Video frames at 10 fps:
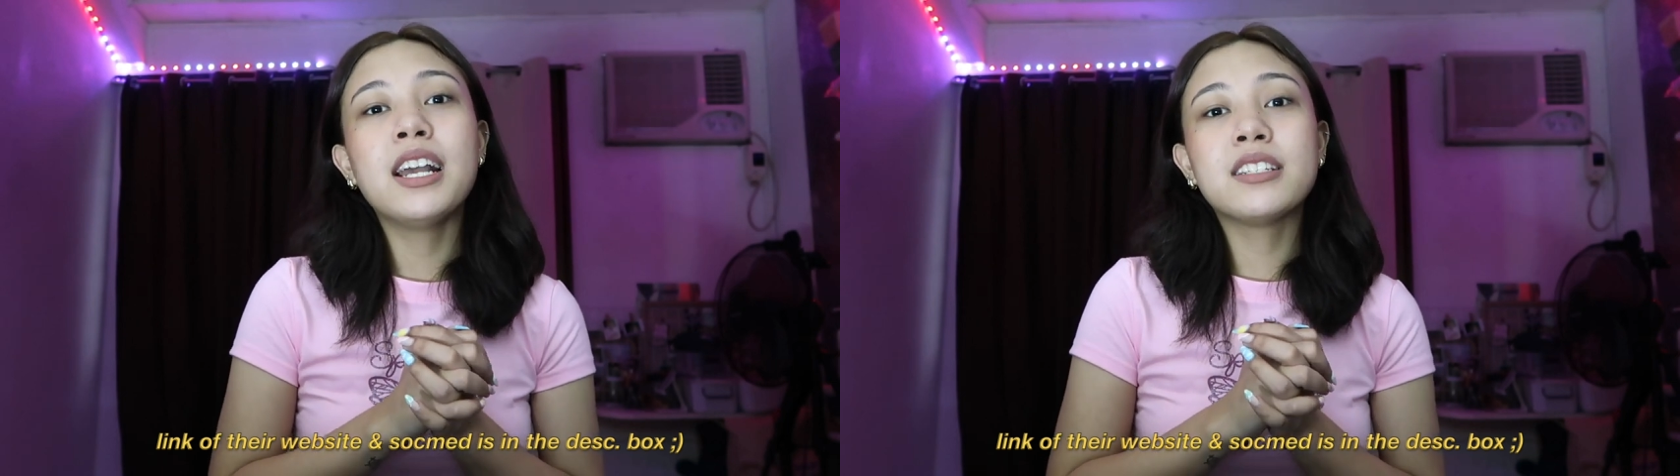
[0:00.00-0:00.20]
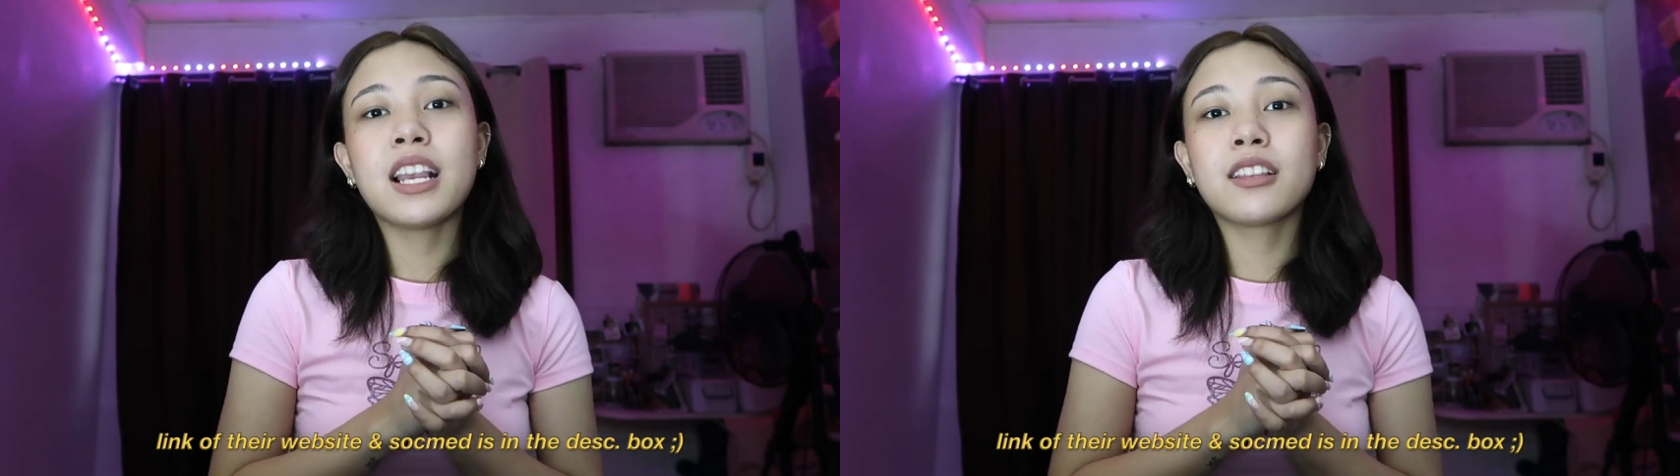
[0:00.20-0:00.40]

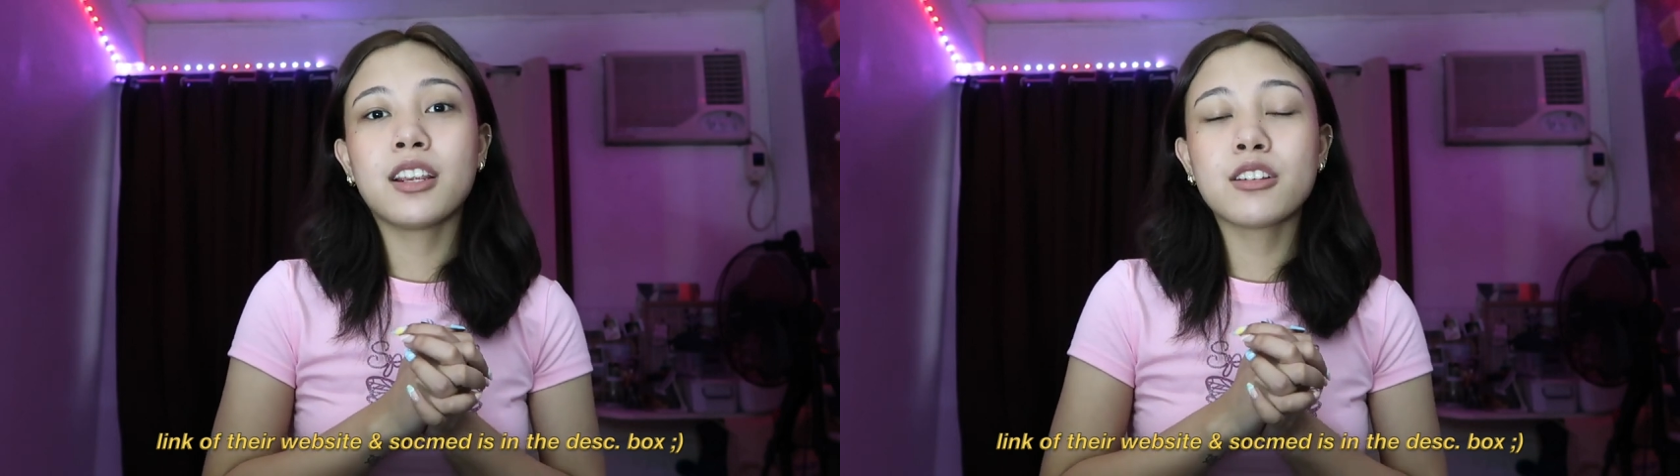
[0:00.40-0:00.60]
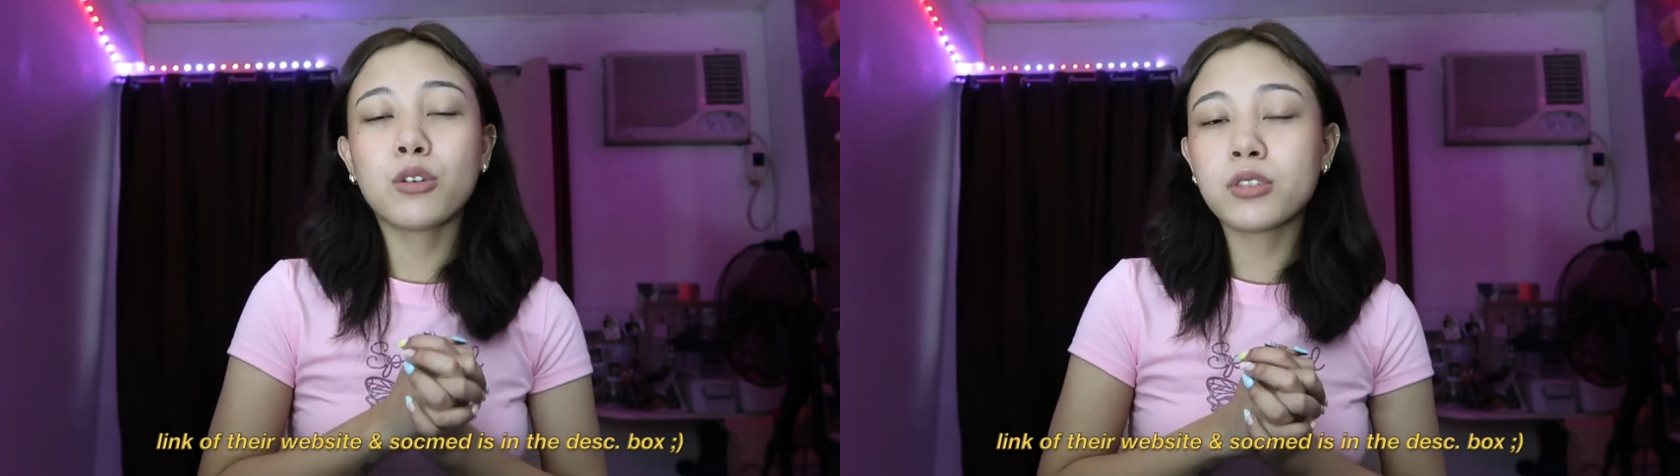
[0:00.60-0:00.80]
check
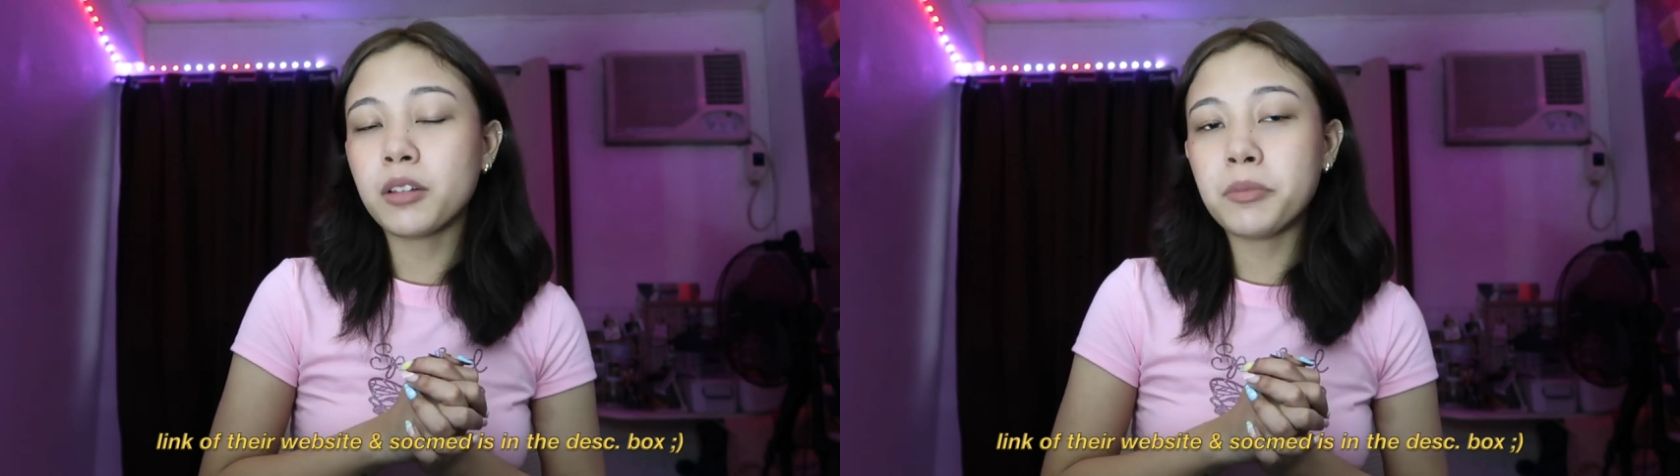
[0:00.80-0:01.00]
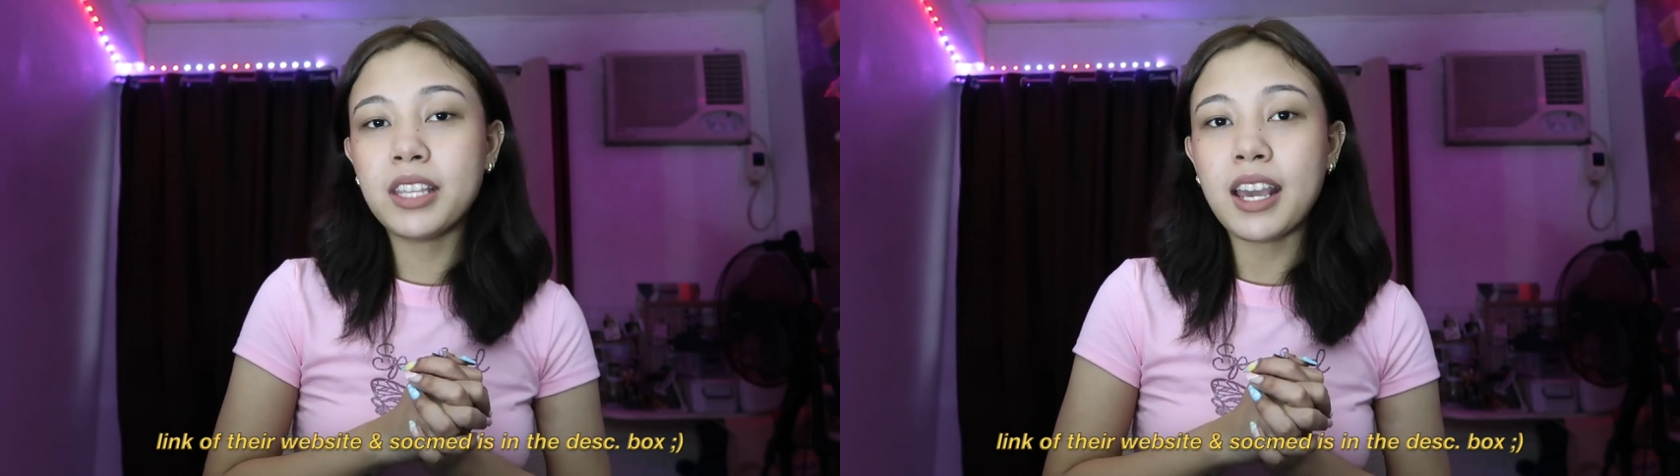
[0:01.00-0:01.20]
their
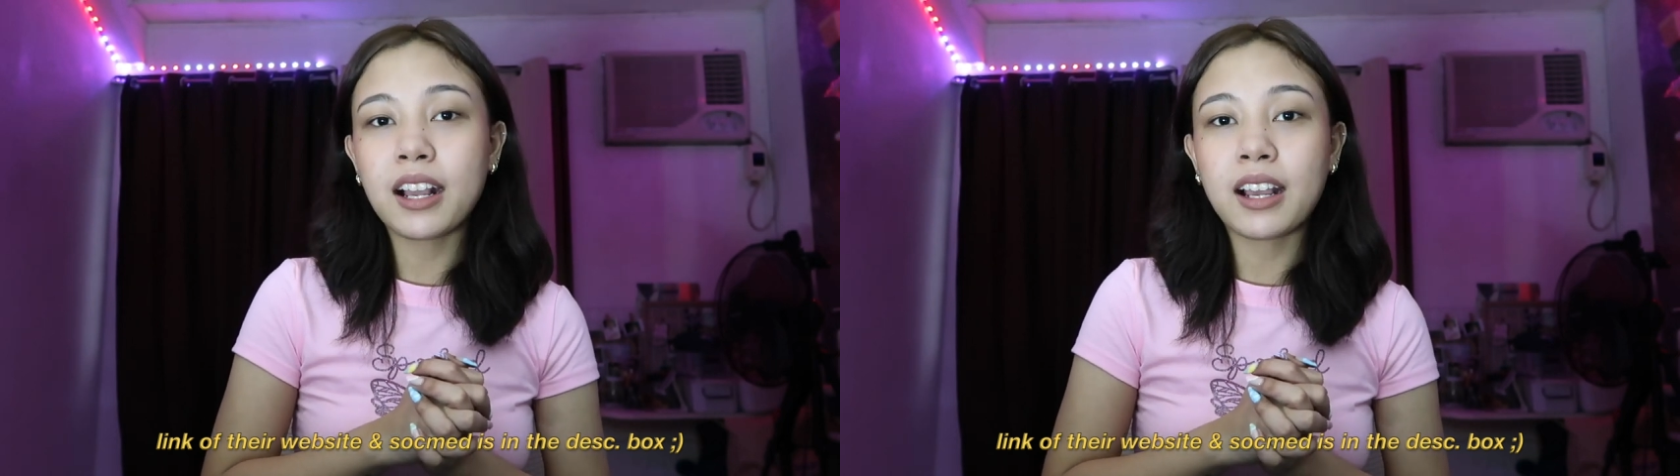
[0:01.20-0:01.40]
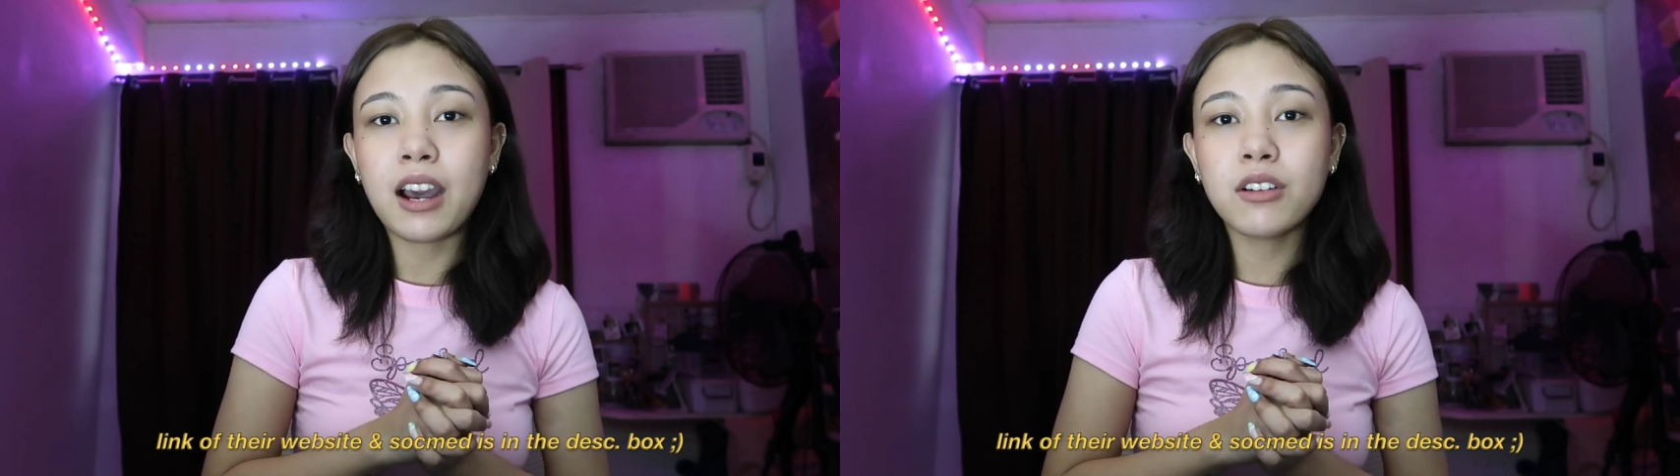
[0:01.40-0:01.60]
social media
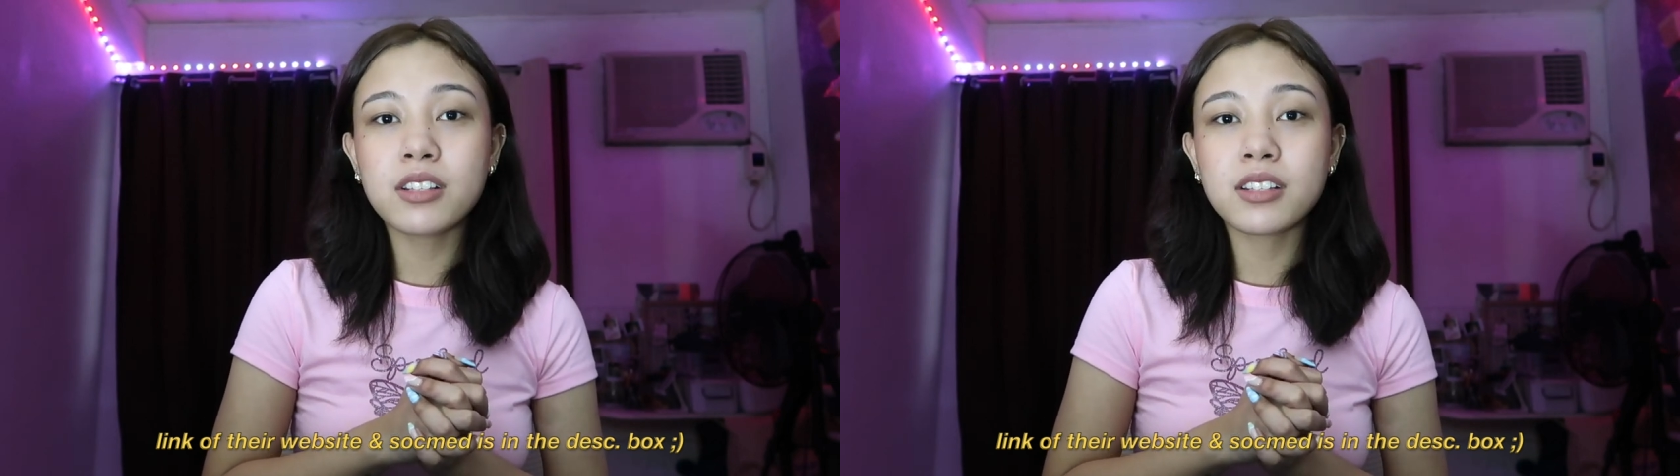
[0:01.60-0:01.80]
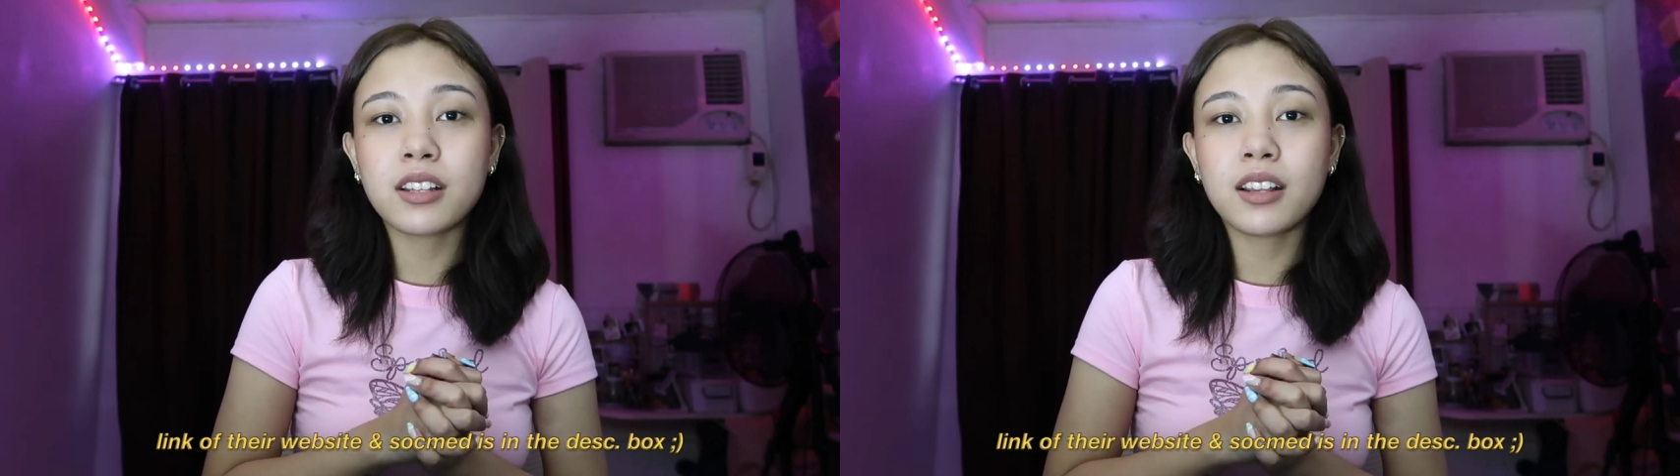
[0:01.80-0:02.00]

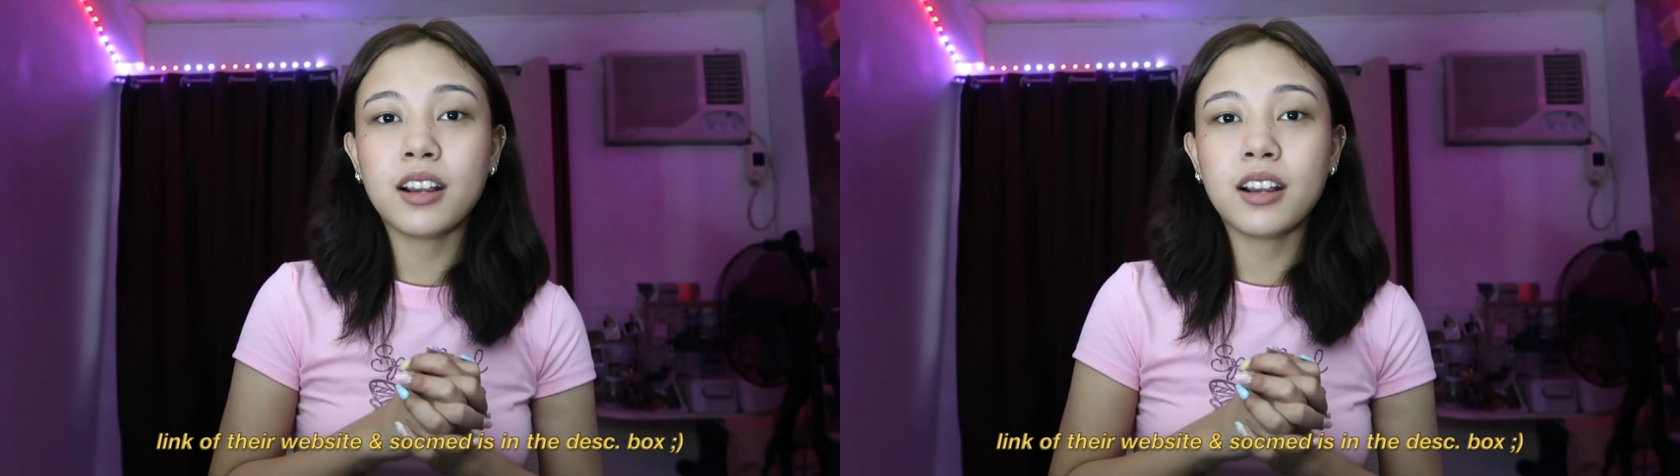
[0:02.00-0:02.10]
accounts.